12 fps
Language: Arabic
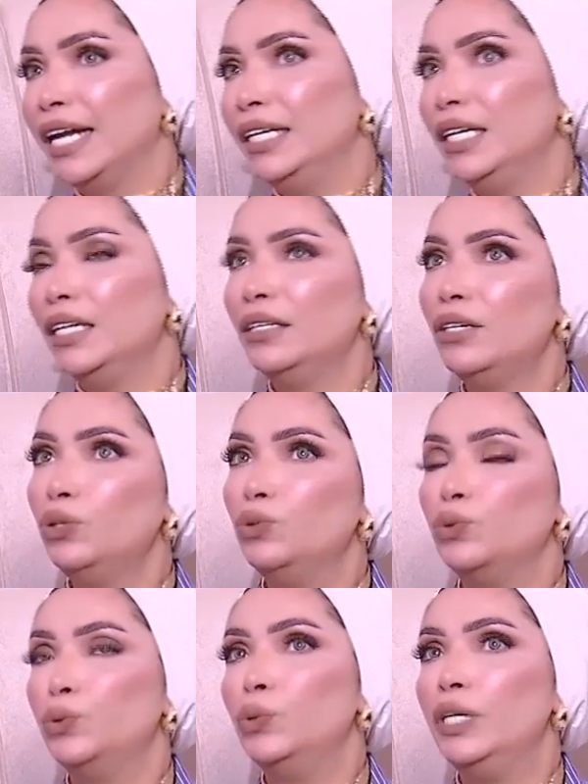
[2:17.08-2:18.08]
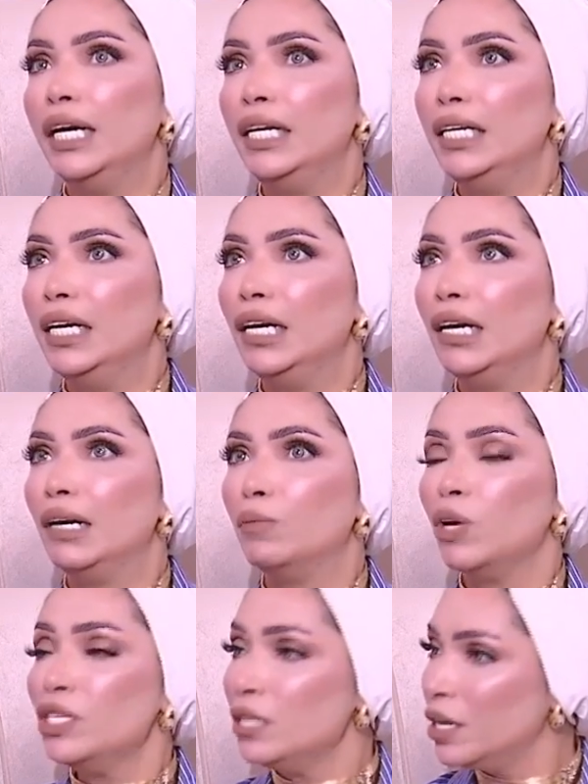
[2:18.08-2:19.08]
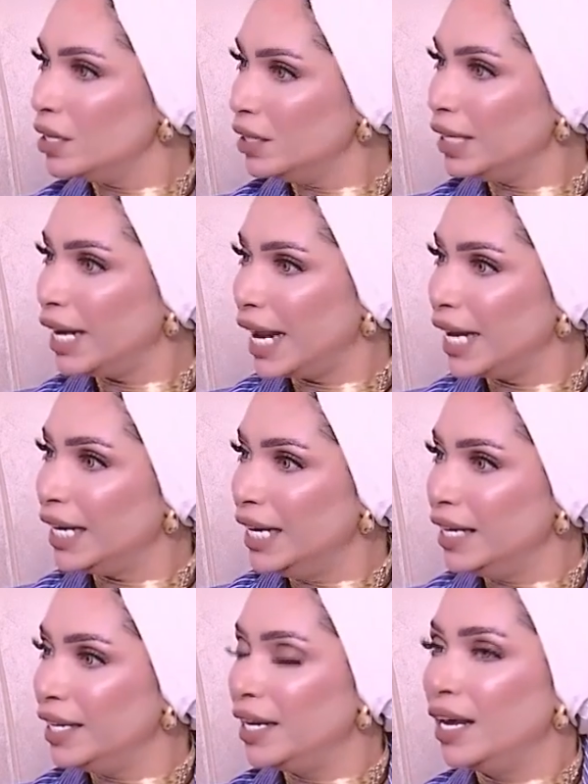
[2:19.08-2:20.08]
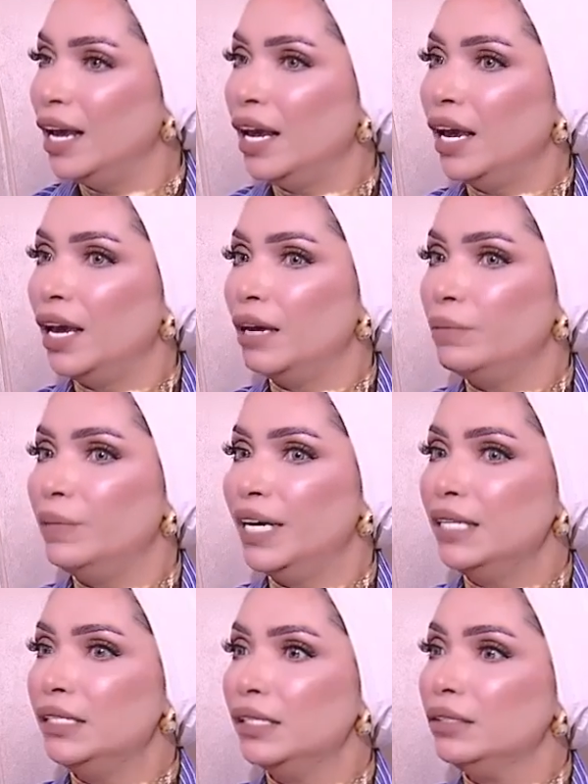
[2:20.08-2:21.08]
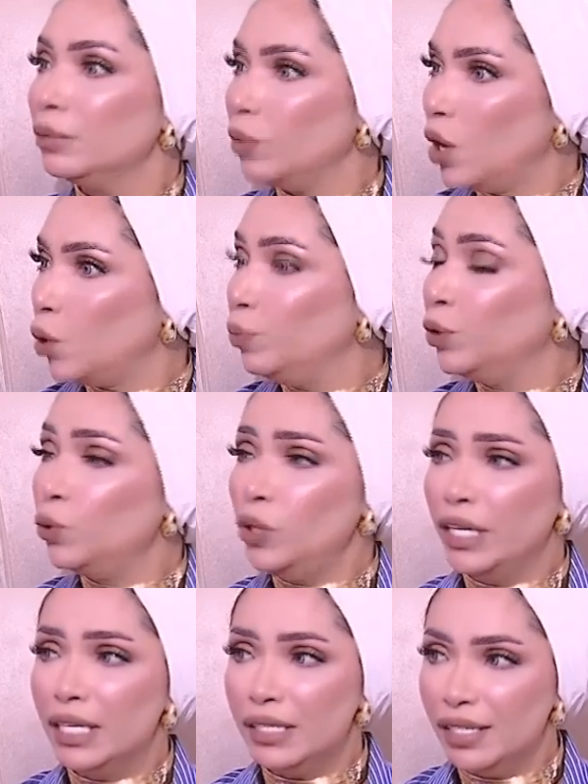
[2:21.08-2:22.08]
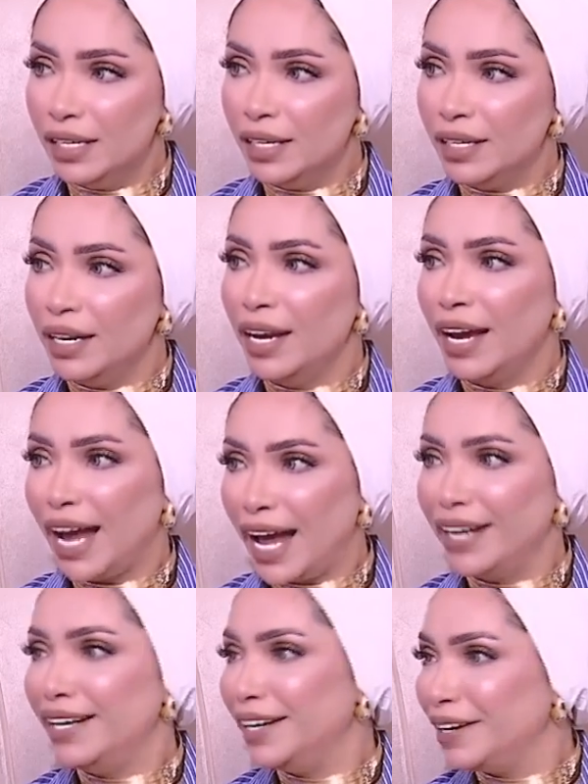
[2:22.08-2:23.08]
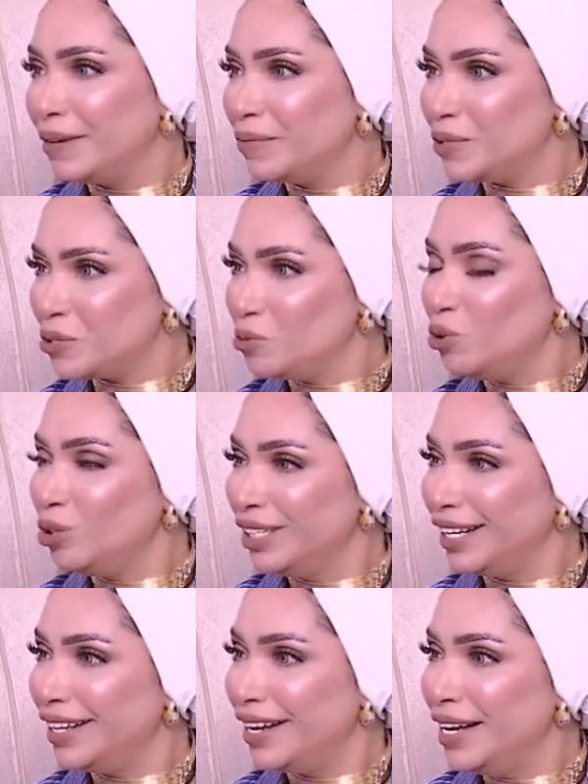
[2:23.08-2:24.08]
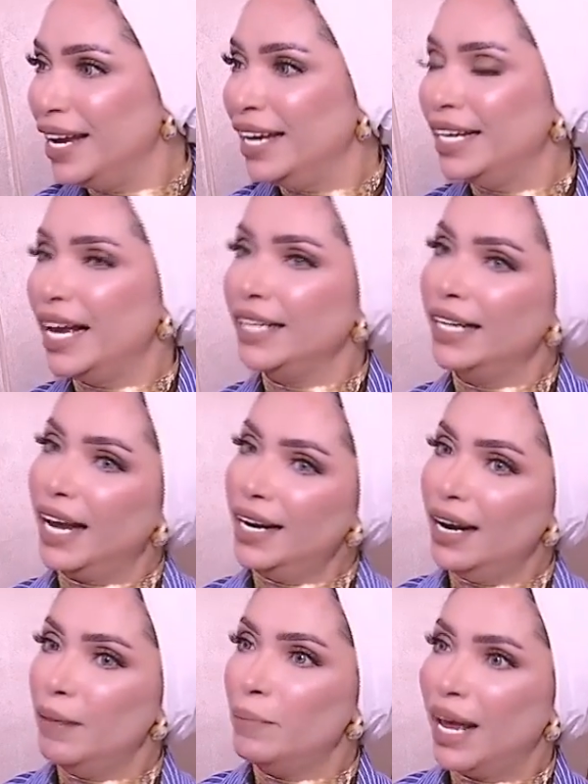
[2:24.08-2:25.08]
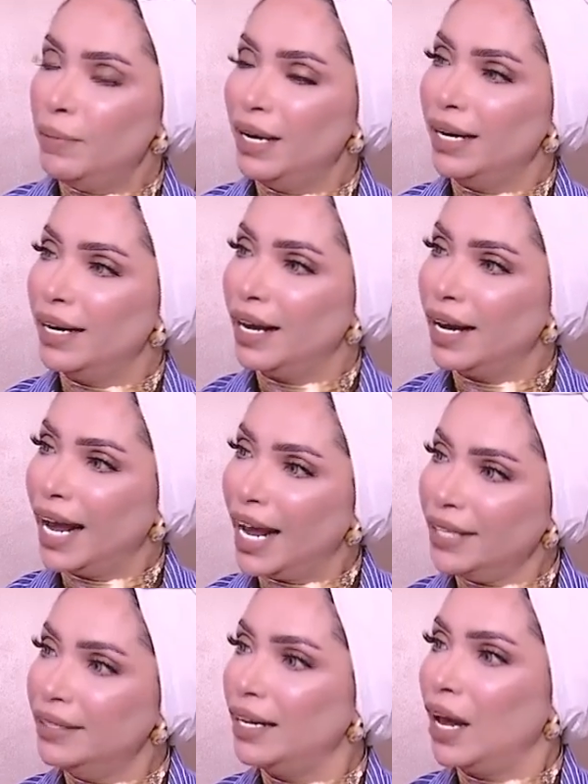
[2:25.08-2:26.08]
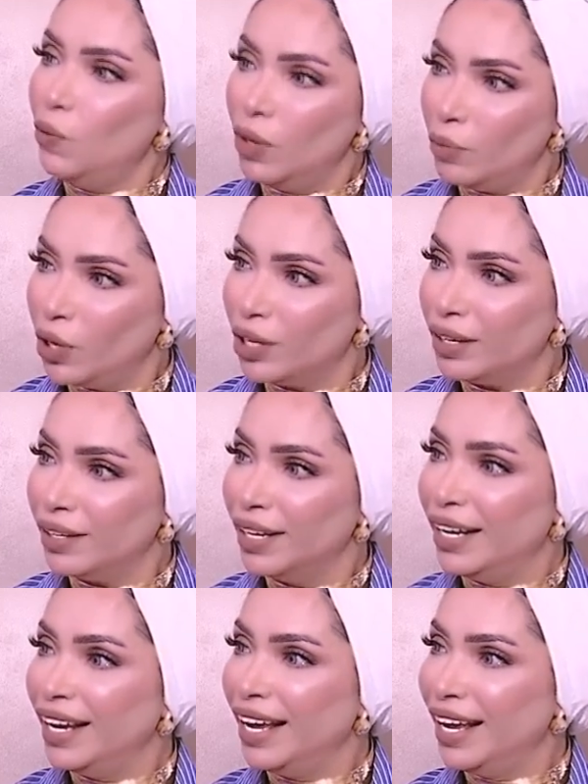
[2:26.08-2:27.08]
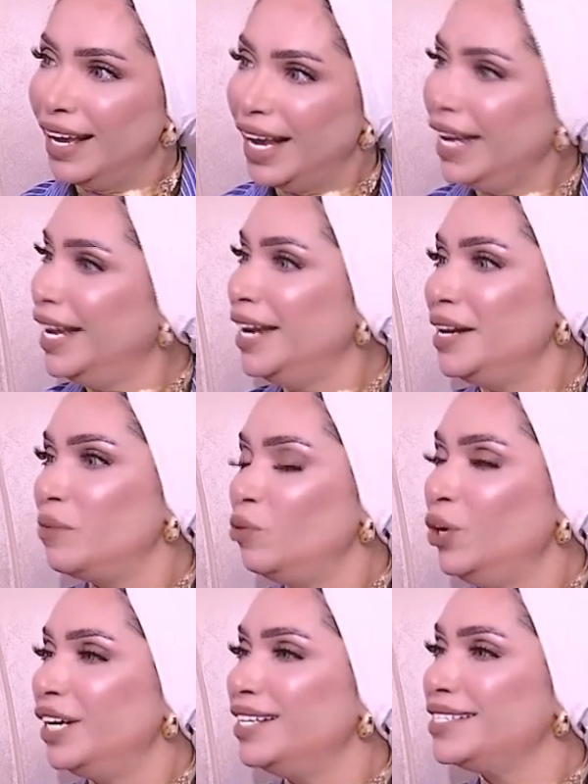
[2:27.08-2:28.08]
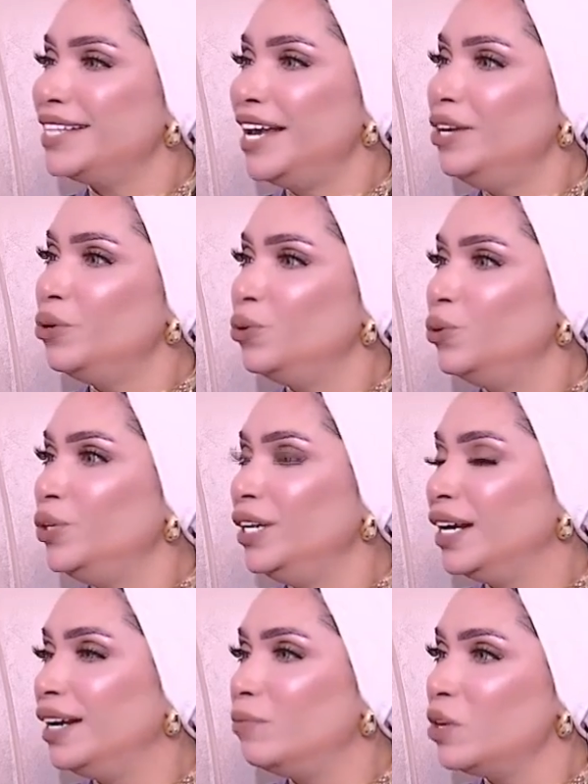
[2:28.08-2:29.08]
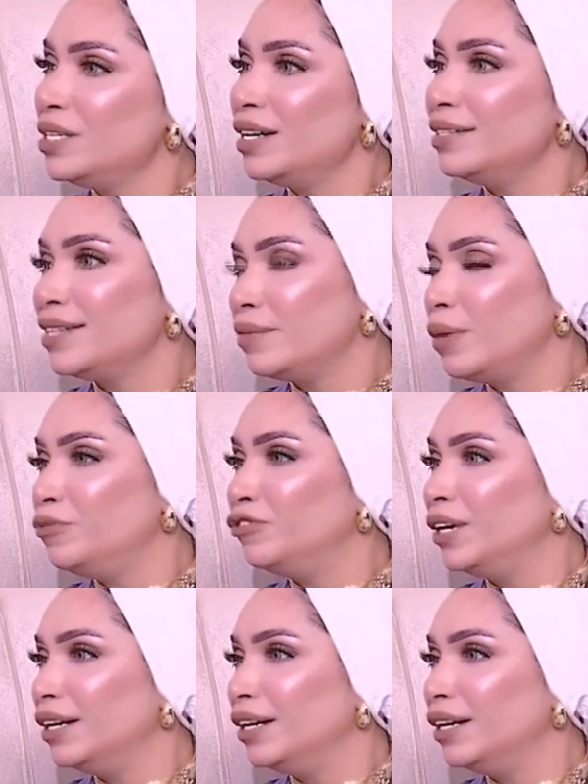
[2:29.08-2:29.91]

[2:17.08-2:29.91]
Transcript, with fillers: يعني نقدر نقول ان المظهر الخارجي آه، بيدي انطباع وبيقول كتير عننا مظبوط كده يعني انا لما اقابل حد لاول مره آه، احكي لنا ممكن ازاي يكون المظهر سبب في